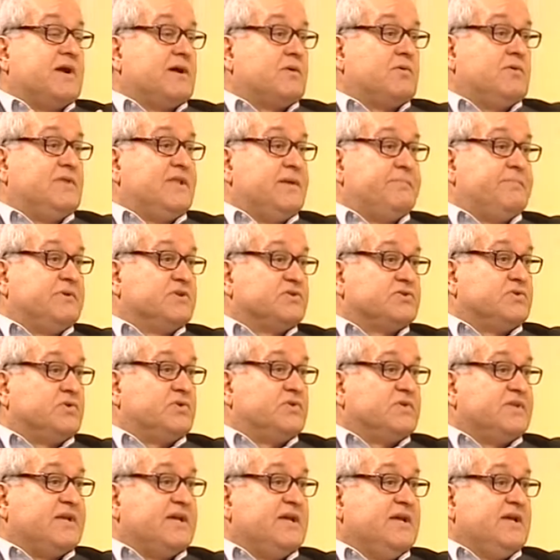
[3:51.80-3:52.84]
con le
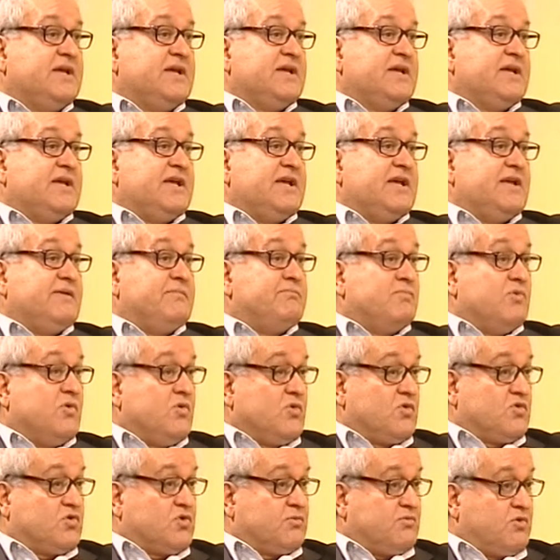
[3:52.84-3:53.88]
persone, è
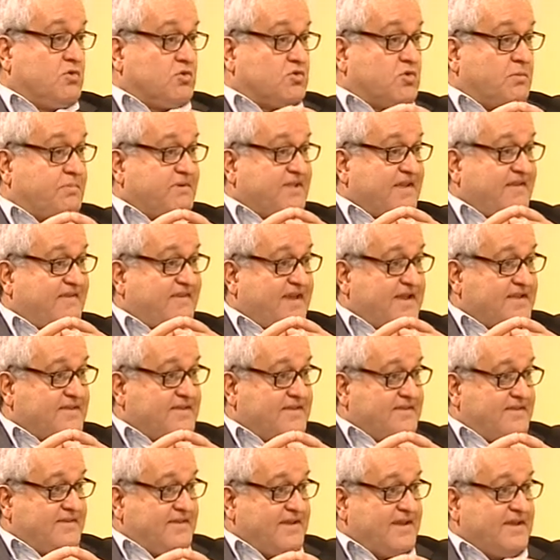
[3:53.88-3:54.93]
molto molto
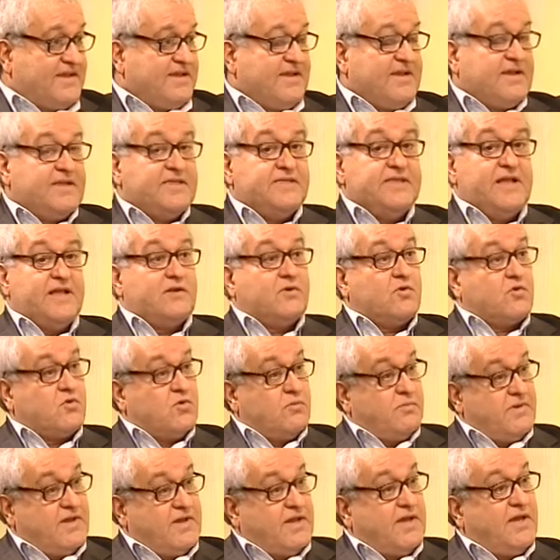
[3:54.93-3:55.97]
presente, nel,
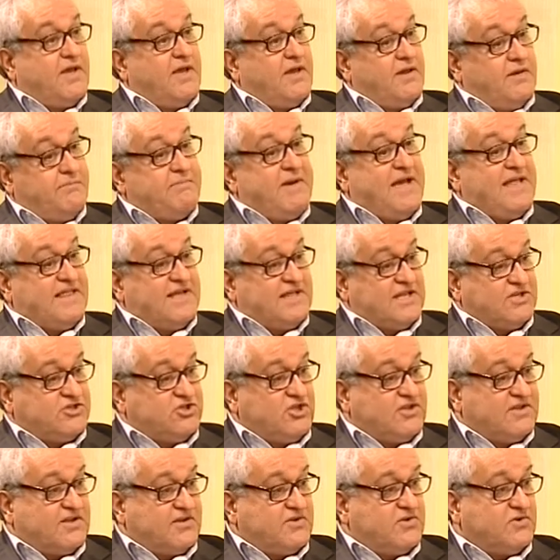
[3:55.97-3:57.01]
come, è, bella la
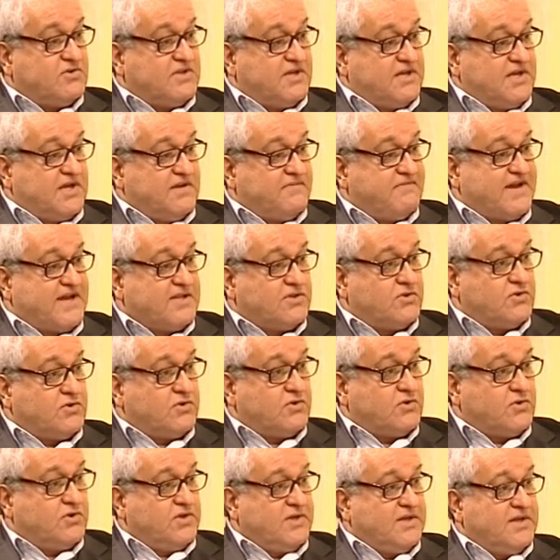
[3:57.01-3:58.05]
citazione che hai
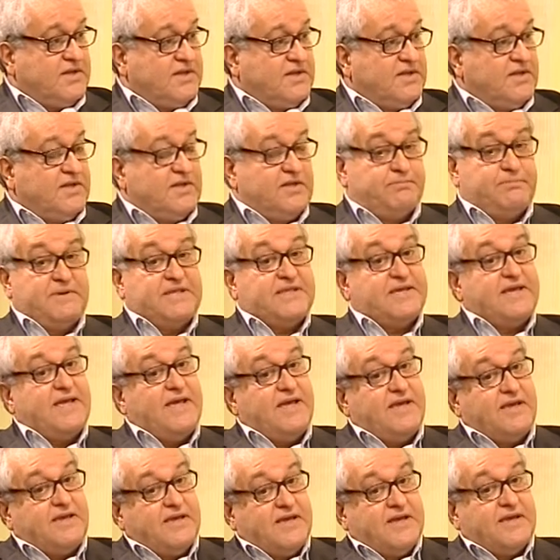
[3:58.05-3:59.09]
fatto, eh,
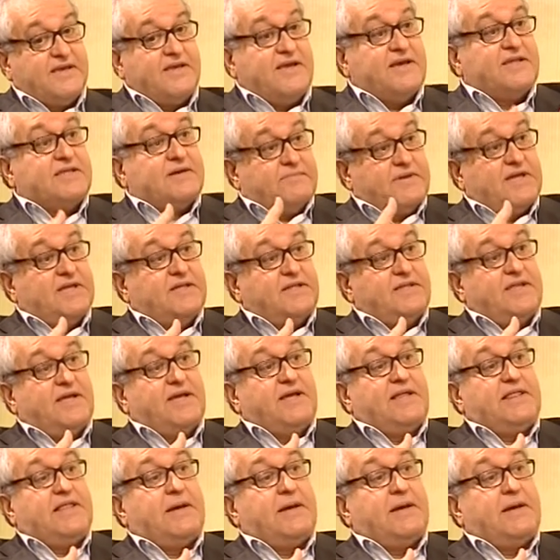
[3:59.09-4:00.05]
perché chiaramente la